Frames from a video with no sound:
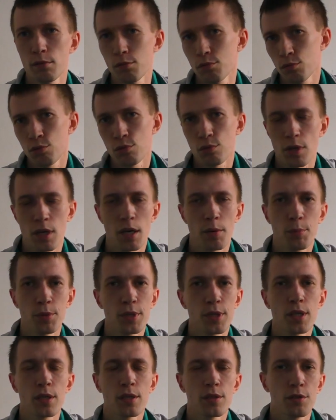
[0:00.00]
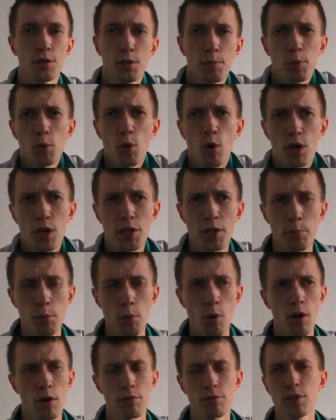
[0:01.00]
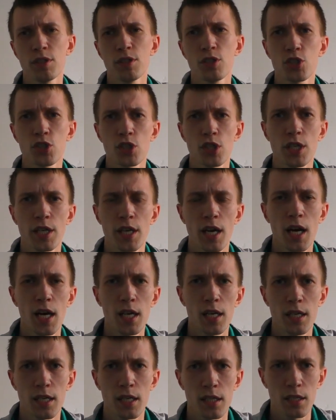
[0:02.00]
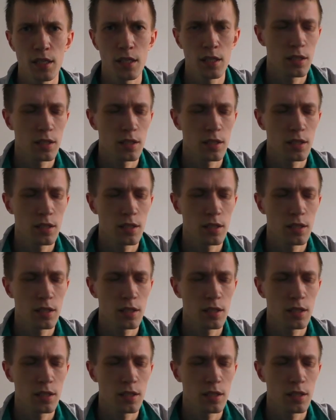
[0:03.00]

Ну, как бы неплохо, неплохо в нынешних реалиях.